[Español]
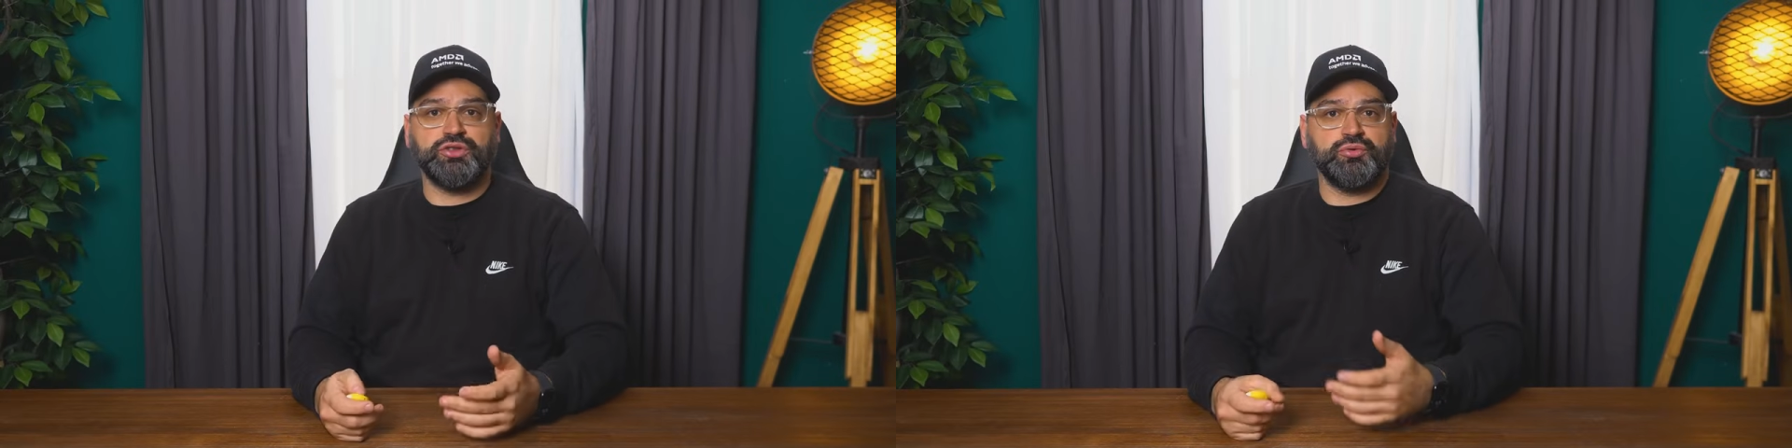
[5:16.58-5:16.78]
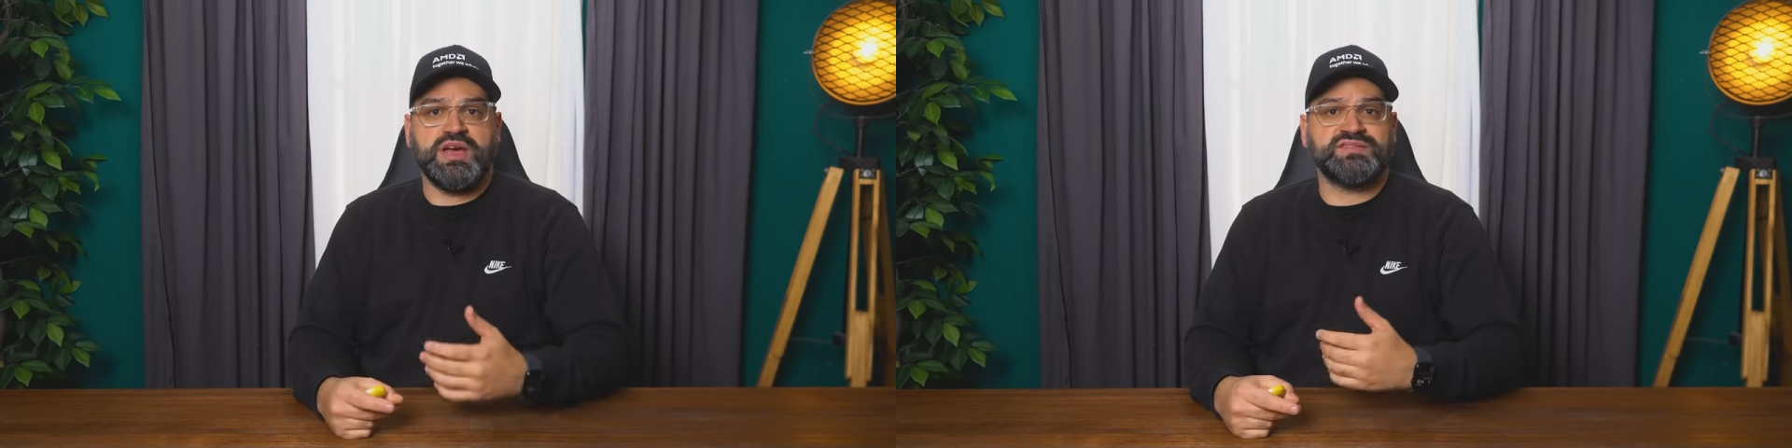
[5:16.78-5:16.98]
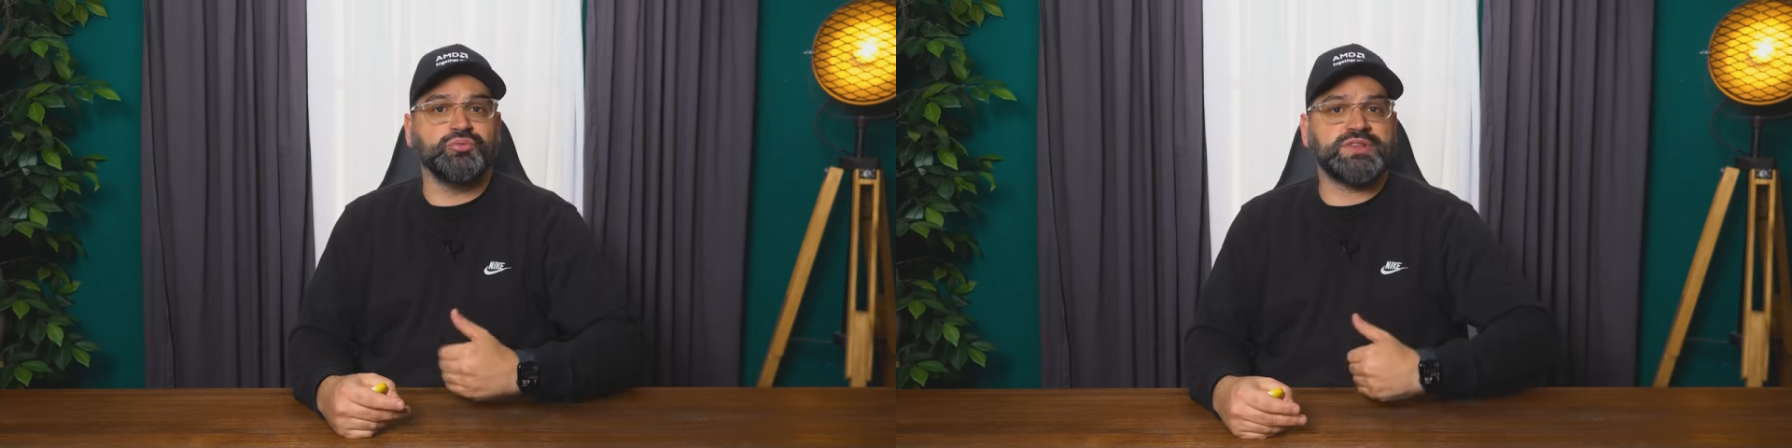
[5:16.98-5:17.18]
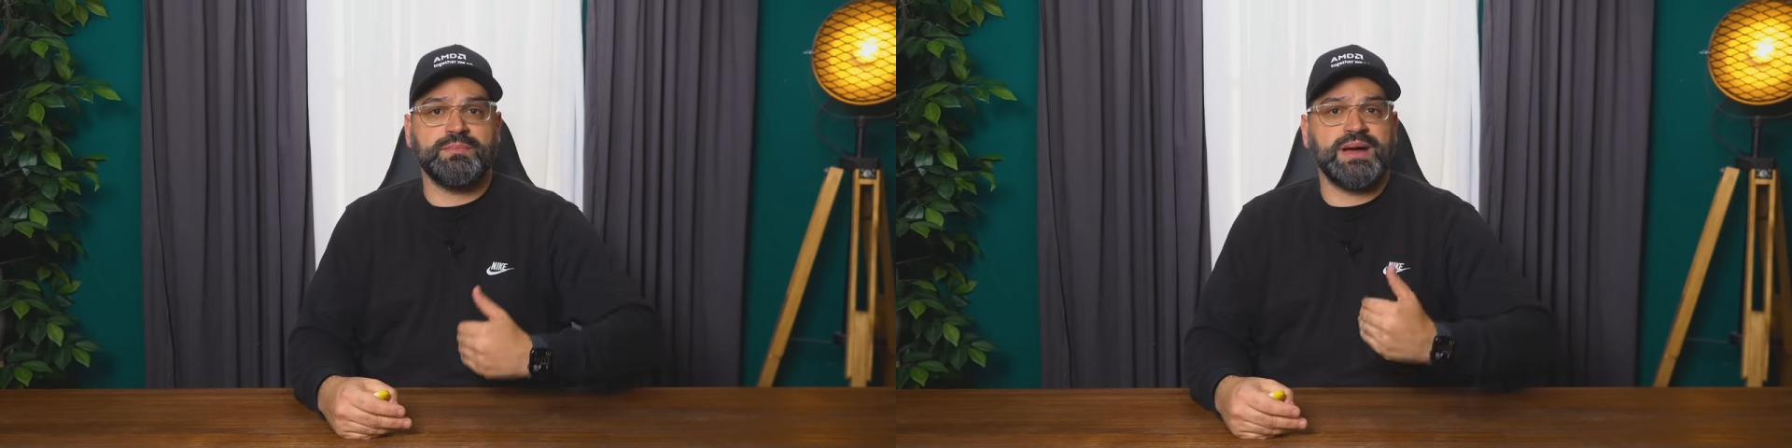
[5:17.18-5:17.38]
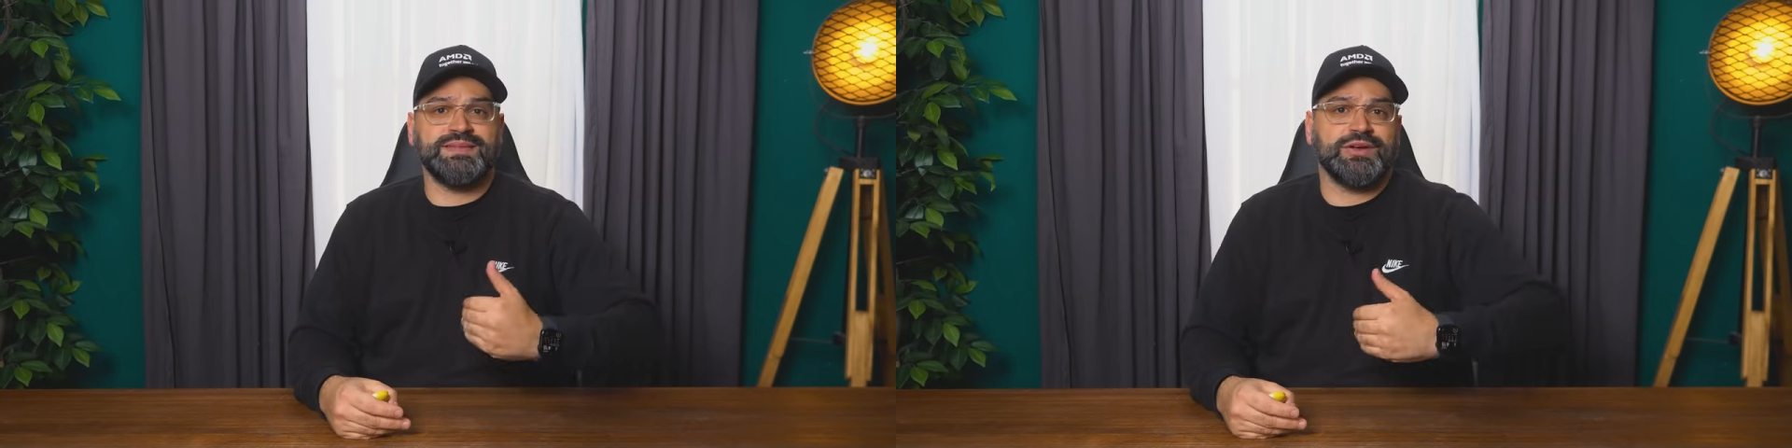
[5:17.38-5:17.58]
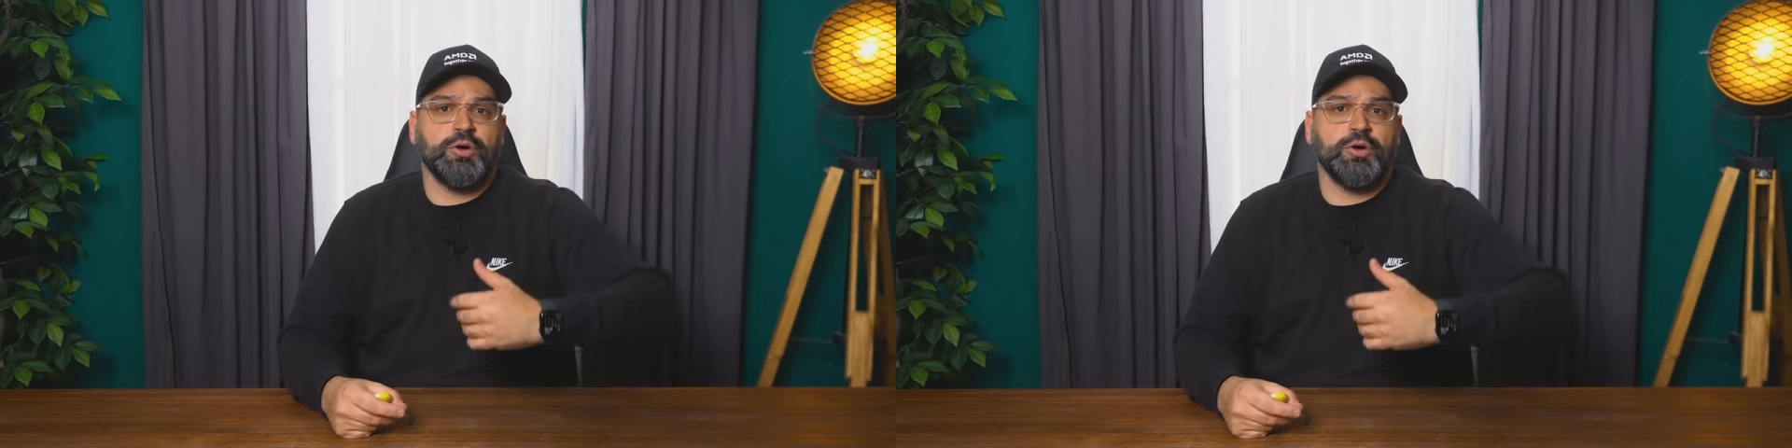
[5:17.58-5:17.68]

esto no es un tema de